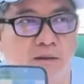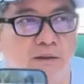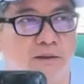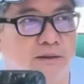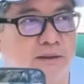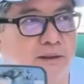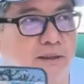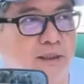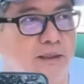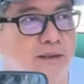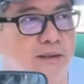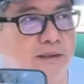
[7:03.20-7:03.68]

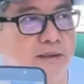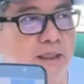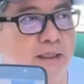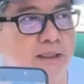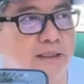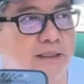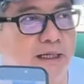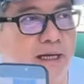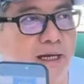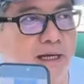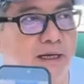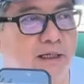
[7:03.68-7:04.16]
Cho nên tất
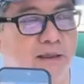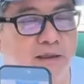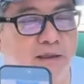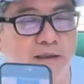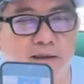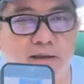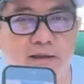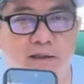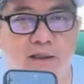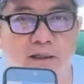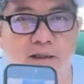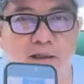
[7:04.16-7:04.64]
cả các
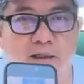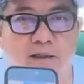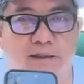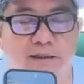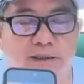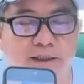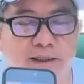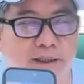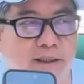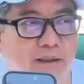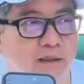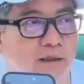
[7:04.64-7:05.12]
đứa con họ
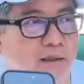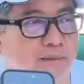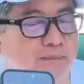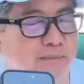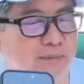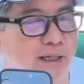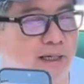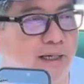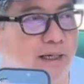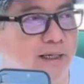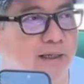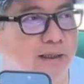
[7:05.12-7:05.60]
Thiên hôm
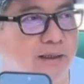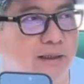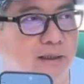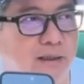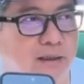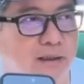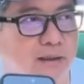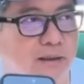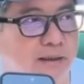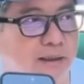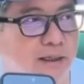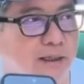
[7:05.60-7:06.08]
nay
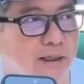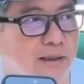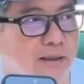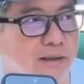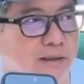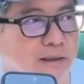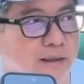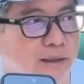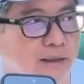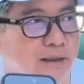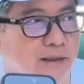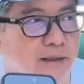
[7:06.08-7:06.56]
nghe
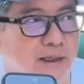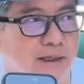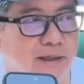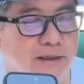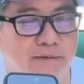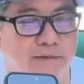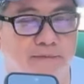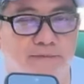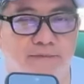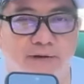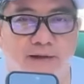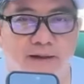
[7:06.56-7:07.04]
được cái
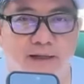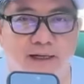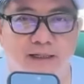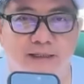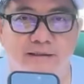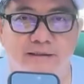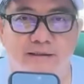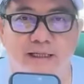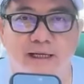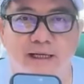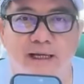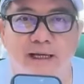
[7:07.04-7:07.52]
này phải lánh
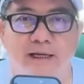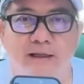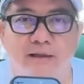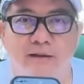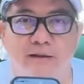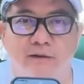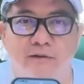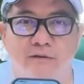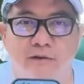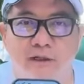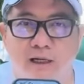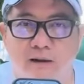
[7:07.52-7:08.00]
xa,
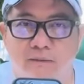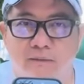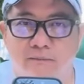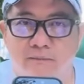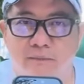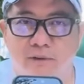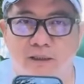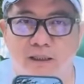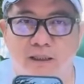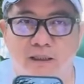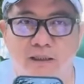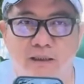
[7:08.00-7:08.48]
nếu không
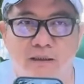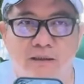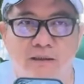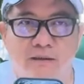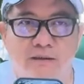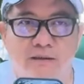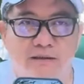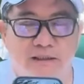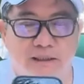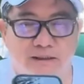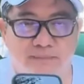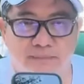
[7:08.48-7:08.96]

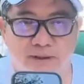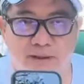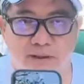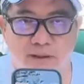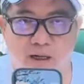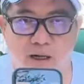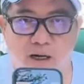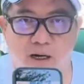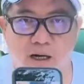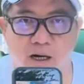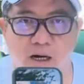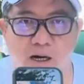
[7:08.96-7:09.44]
sẽ bị
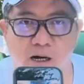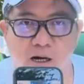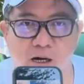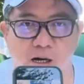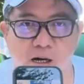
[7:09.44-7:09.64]
đọa